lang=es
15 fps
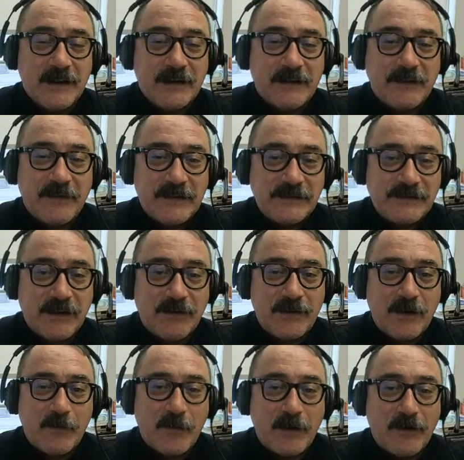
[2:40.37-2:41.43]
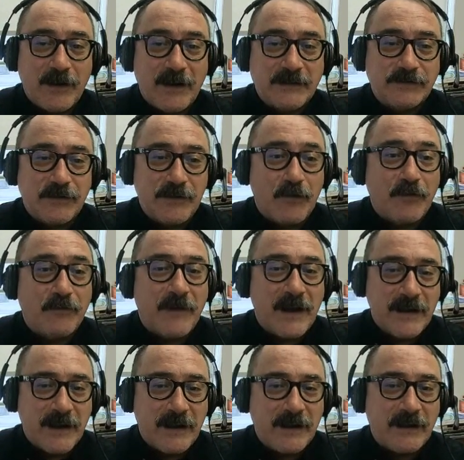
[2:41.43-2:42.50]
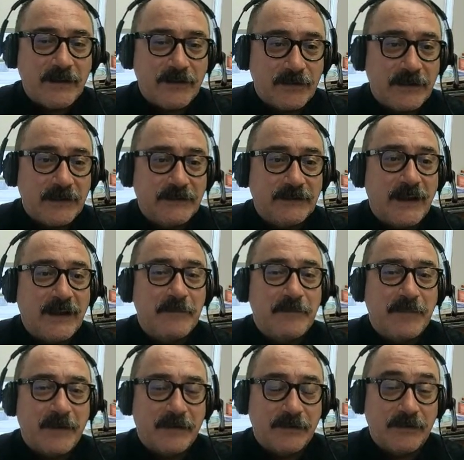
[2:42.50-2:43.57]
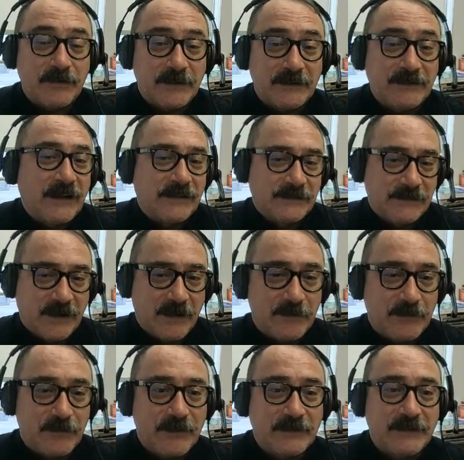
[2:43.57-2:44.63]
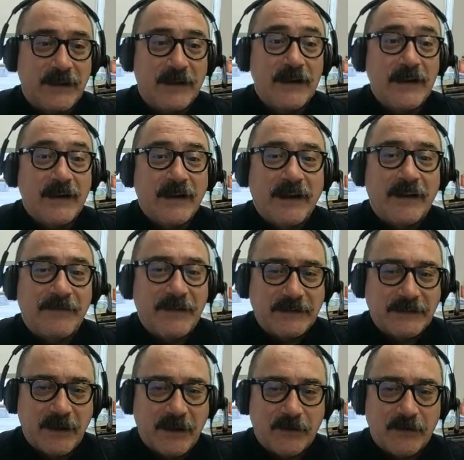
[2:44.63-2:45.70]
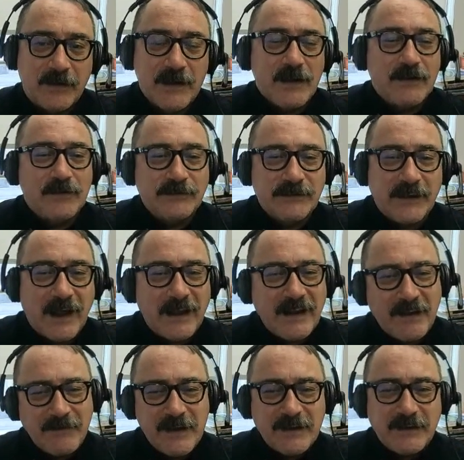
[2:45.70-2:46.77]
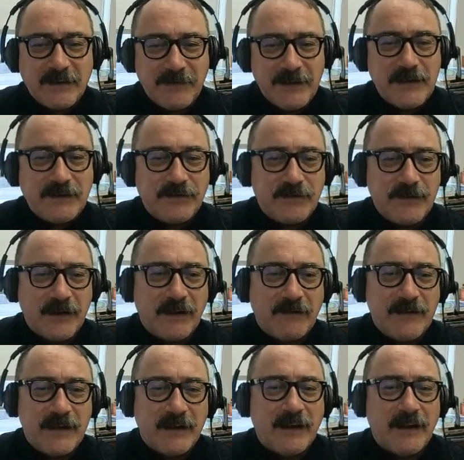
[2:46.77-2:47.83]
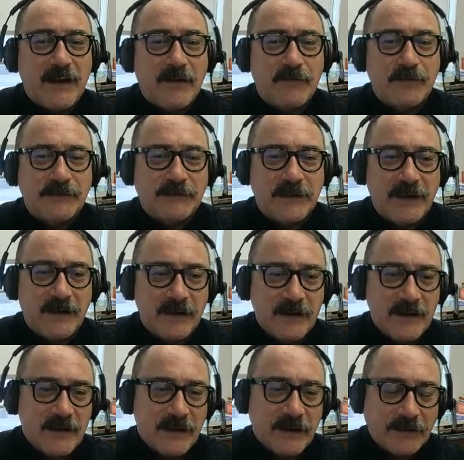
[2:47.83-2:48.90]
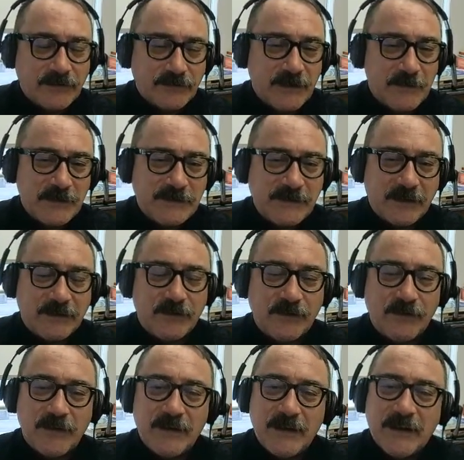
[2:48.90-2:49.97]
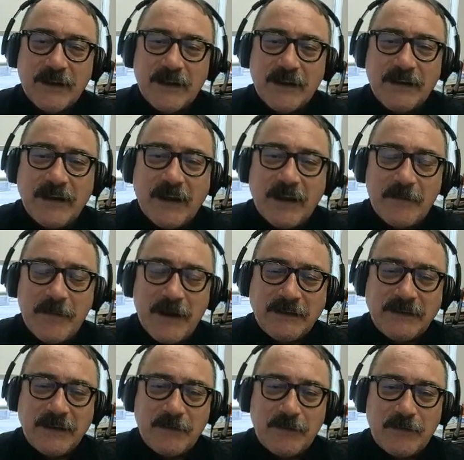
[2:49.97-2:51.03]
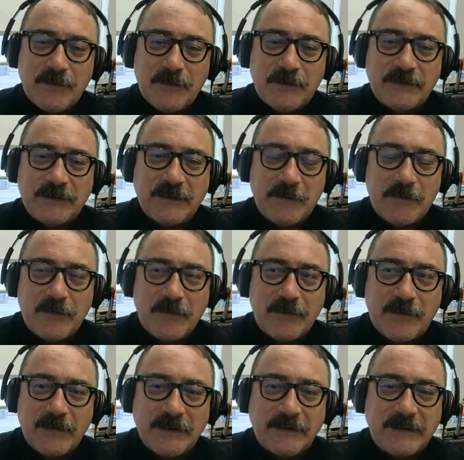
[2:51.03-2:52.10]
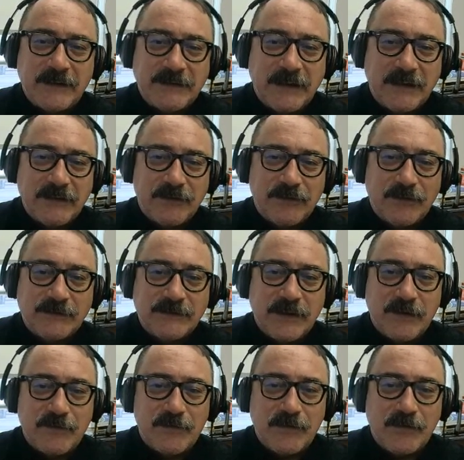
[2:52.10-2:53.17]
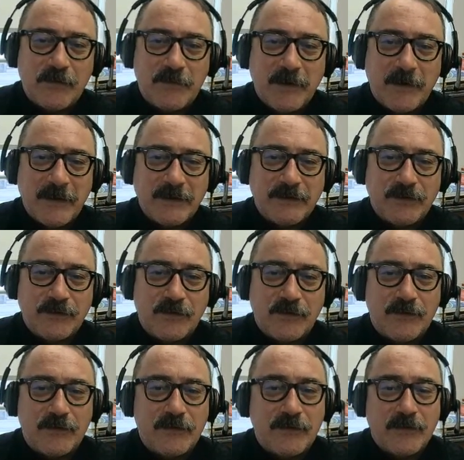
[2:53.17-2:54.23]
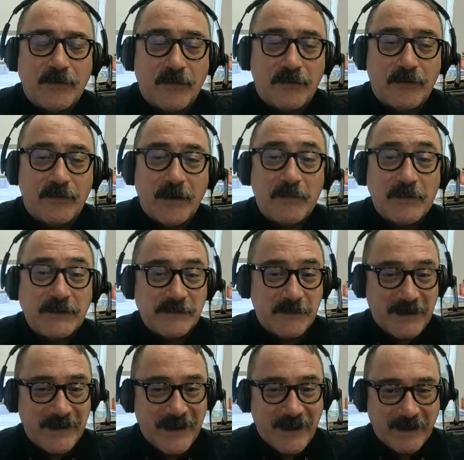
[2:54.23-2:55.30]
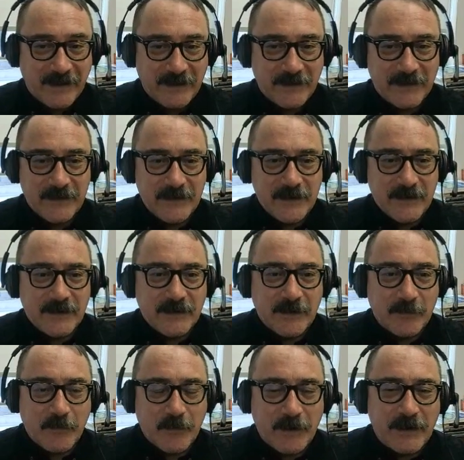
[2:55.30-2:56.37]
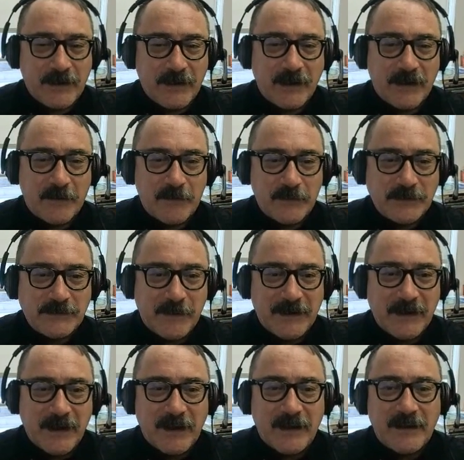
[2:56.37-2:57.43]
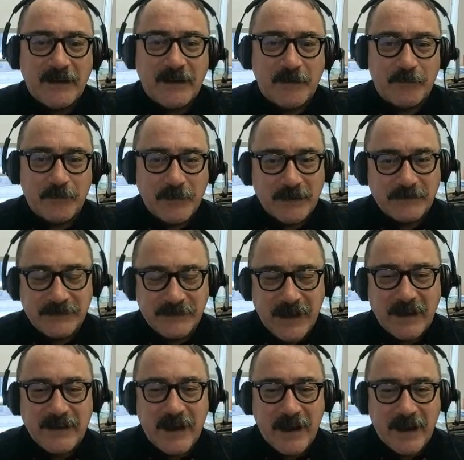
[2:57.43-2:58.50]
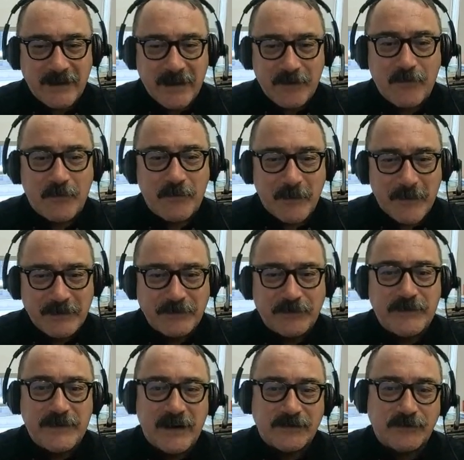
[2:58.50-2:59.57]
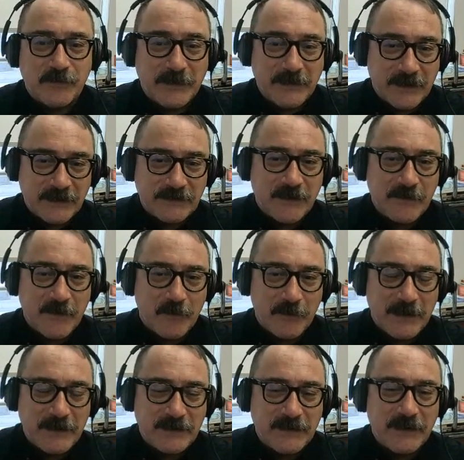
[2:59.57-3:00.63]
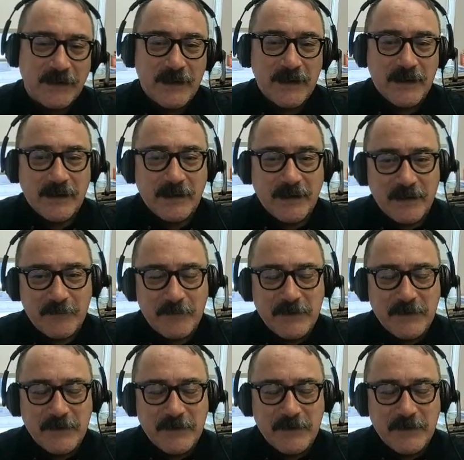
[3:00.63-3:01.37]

diferenciados de acuerdo a la zona urbana en donde estás, donde estás digamos, el afectado. Entonces, ahí habían definiciones que había que ajustar, eso estamos haciendo, y además estamos, estamos intentando hacer un complemento con, con las municipalidades de poder ah. que las municipalidades eh, hayan complemento entre la superintendencia de medio ambiente y las